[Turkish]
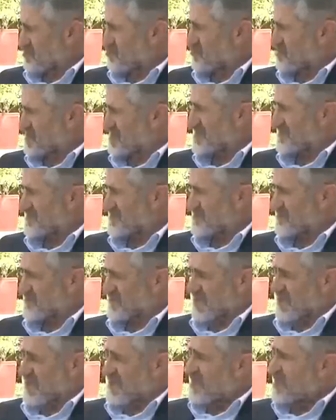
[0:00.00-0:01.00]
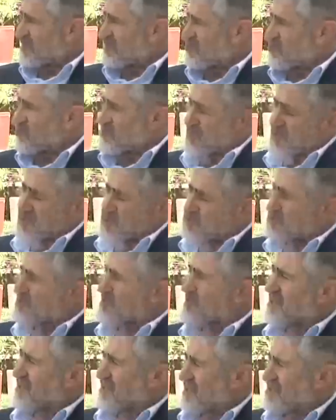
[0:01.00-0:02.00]
Bu bir devrim. Bundan
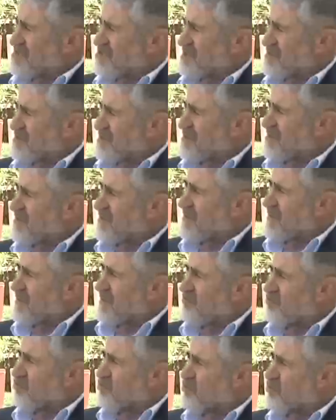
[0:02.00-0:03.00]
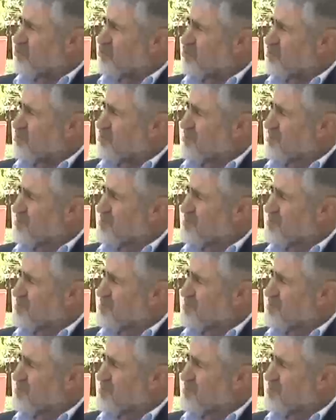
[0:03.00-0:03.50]
sonraki aşama bu kur korumalı